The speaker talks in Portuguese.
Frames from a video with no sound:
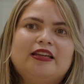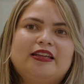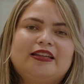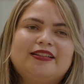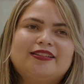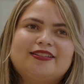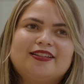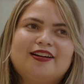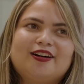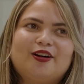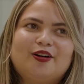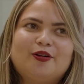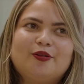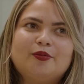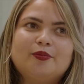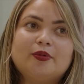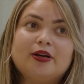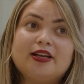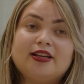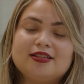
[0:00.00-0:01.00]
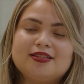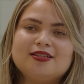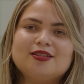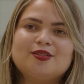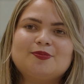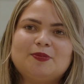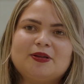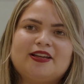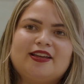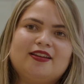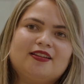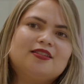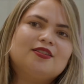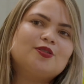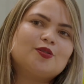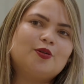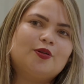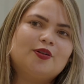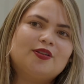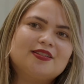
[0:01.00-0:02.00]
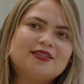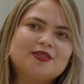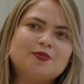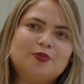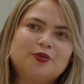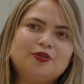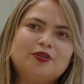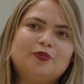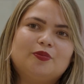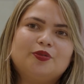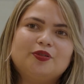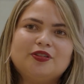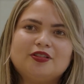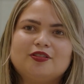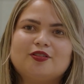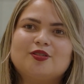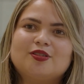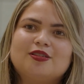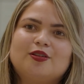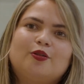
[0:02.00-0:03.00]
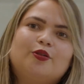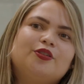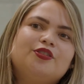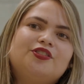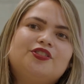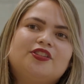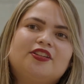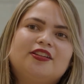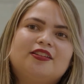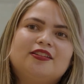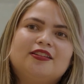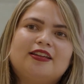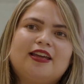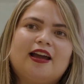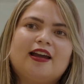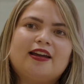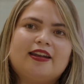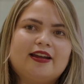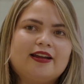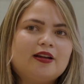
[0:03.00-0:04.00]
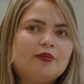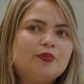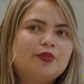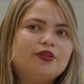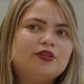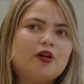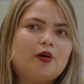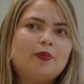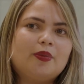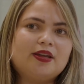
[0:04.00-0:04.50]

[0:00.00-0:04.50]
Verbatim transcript: Então, essas pequenas coisas mudam muito nossa rotina e agregam muito ao